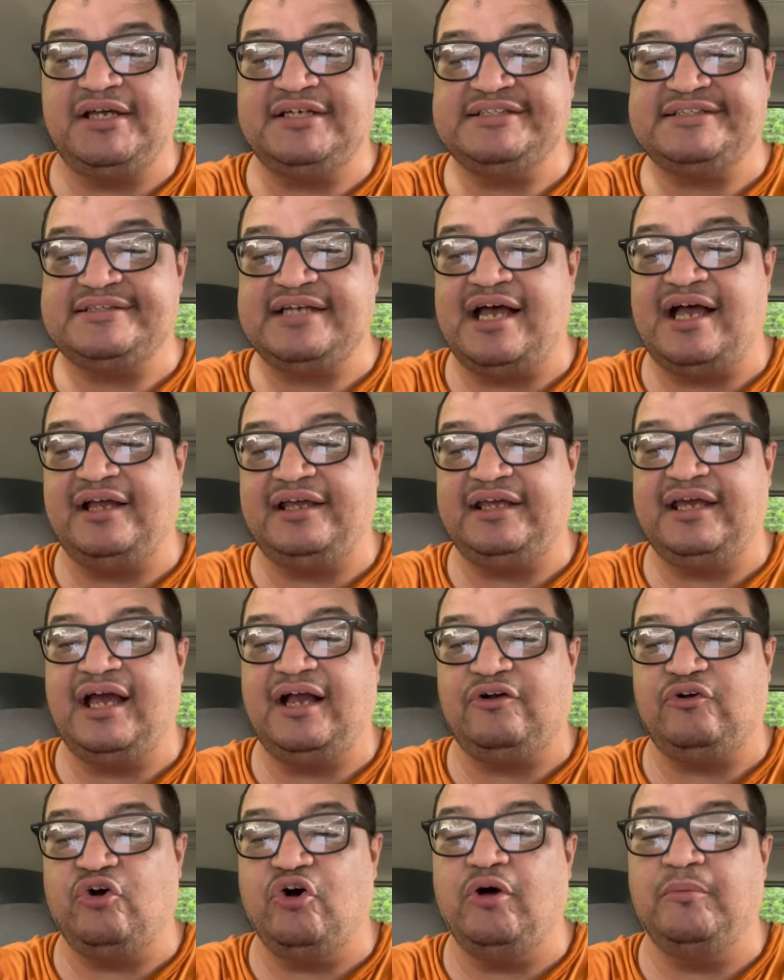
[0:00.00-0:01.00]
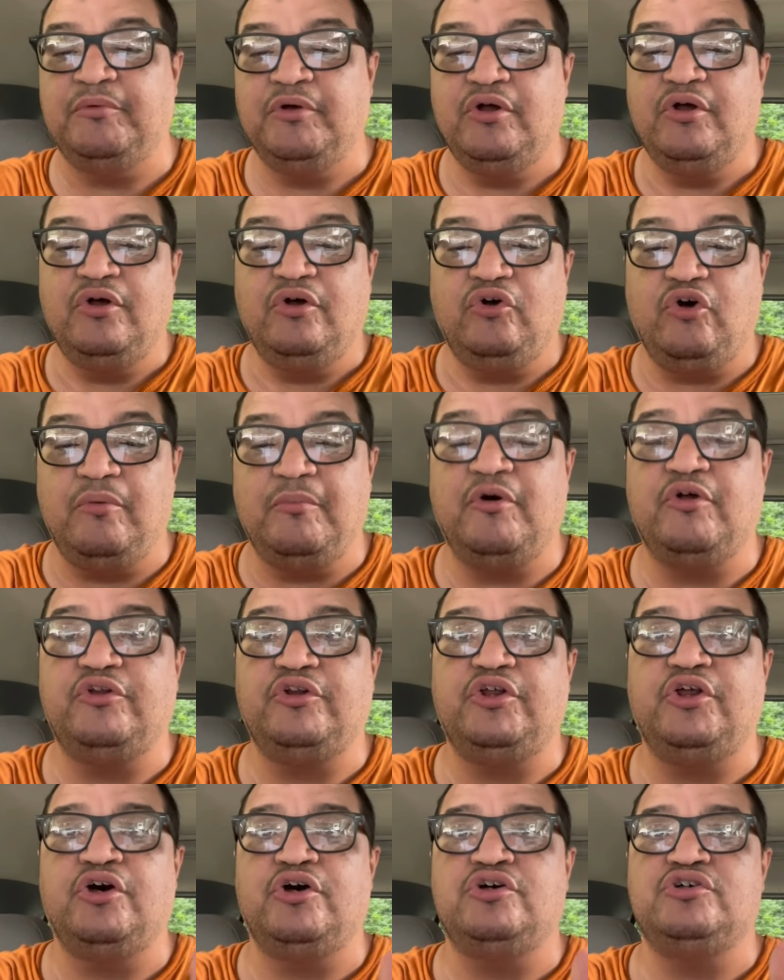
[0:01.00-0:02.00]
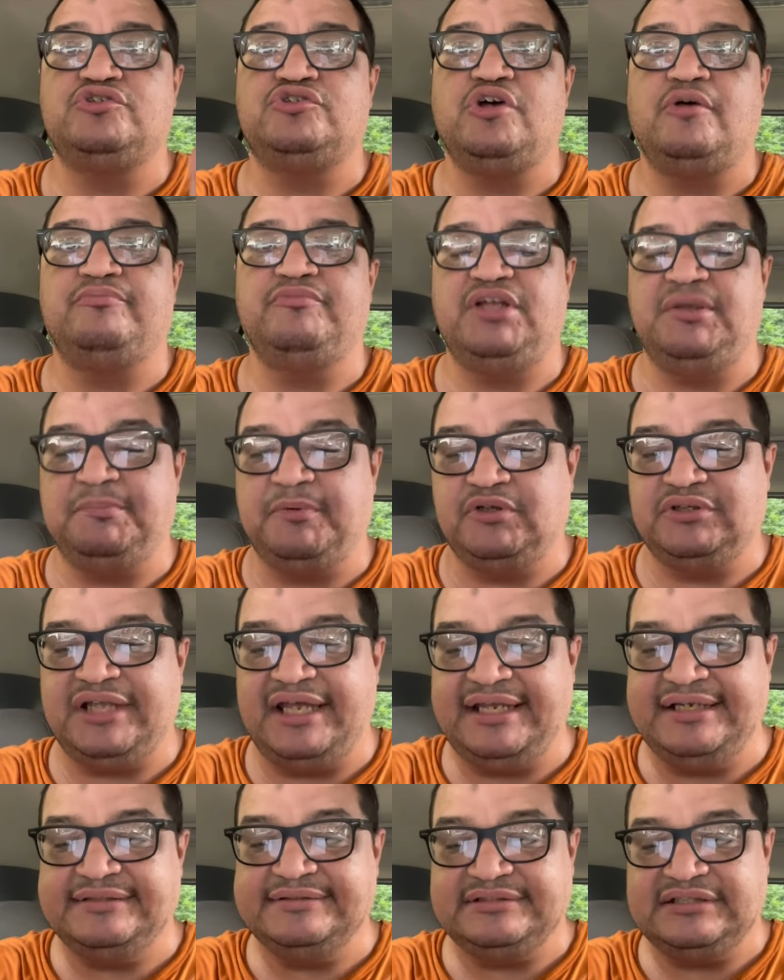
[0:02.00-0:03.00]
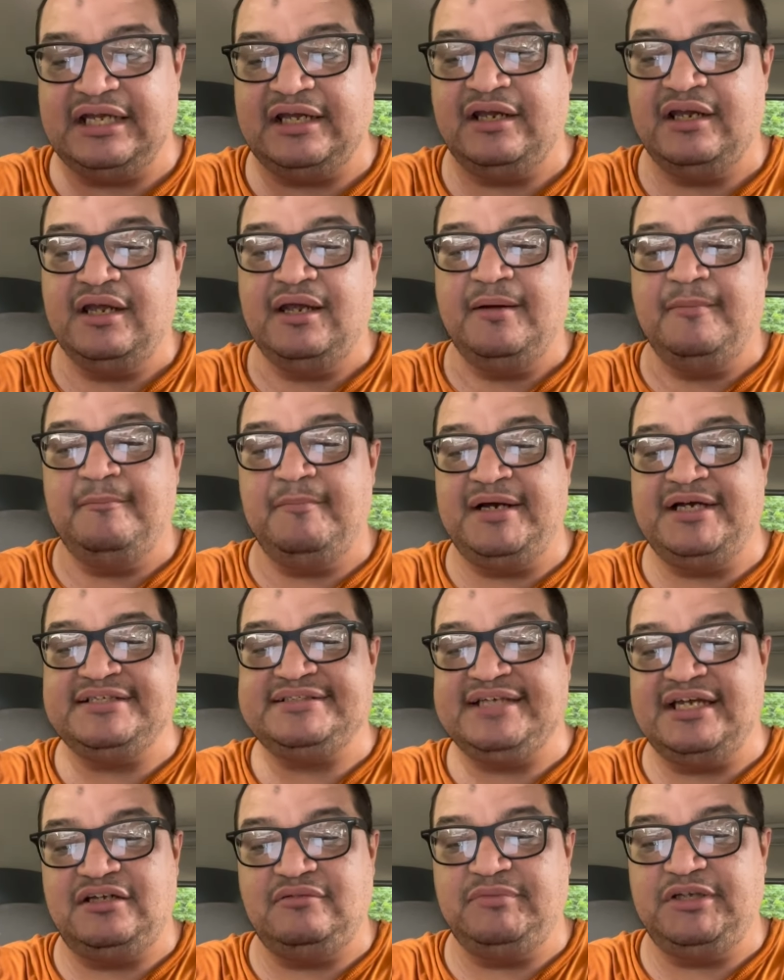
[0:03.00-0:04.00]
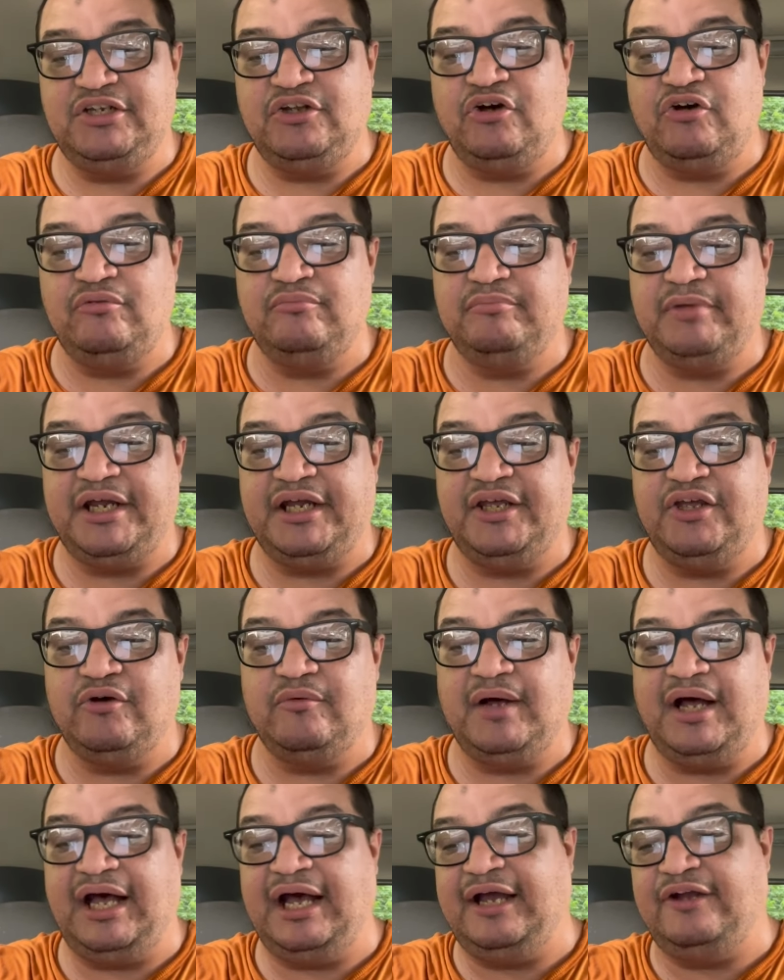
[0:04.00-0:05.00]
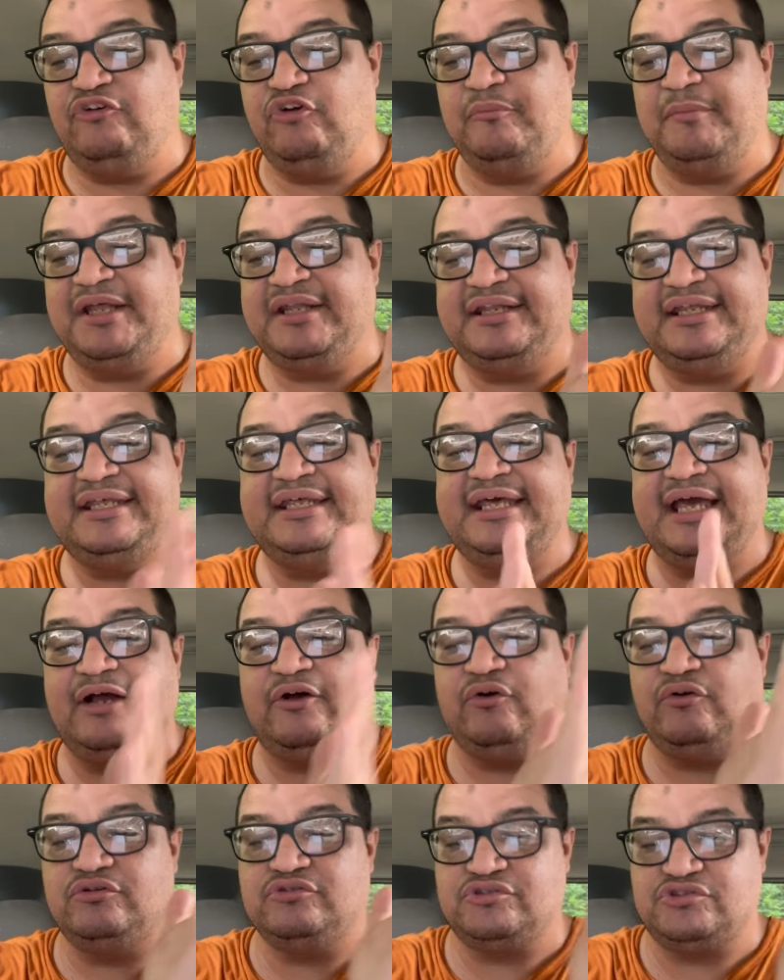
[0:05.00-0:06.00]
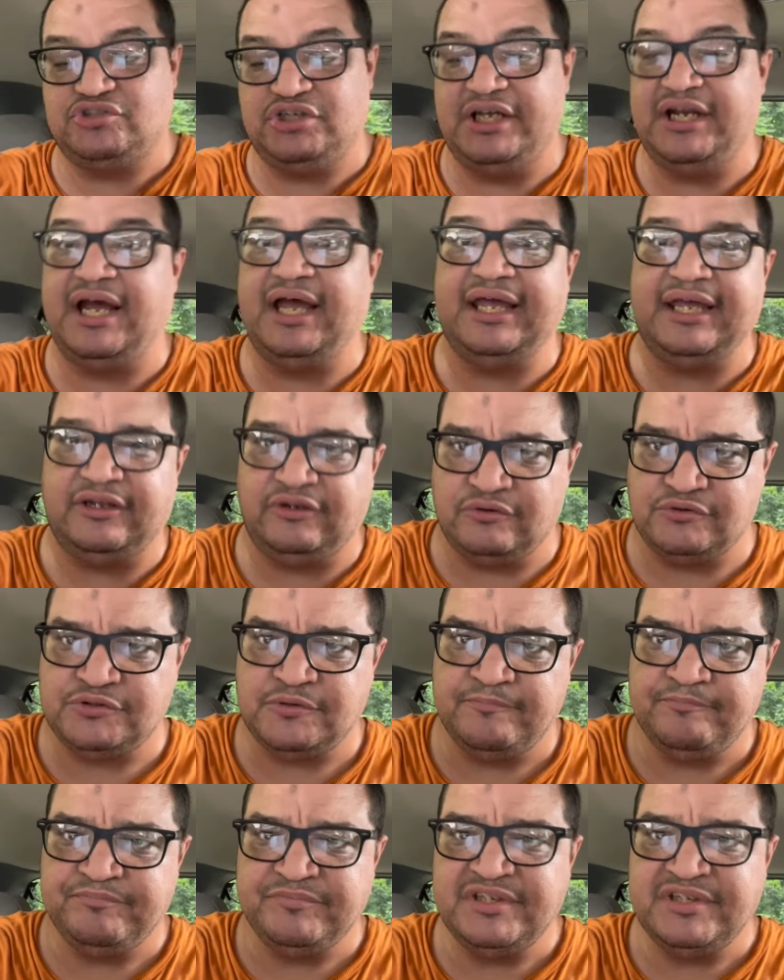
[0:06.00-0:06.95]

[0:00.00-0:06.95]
Isaac y Jacob como Dios omnipotente, Más en mi nombre Jehová no me di a conocer a ellos.